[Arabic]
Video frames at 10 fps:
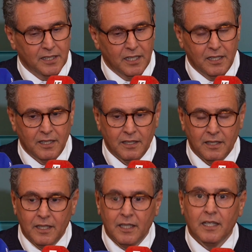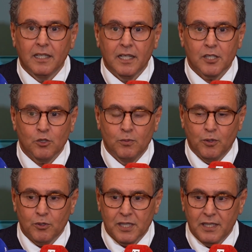ديال لا
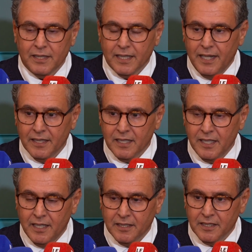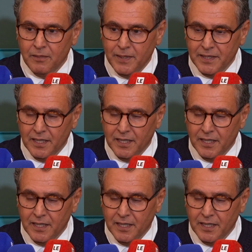سومونس اللي طلعت لها الثمن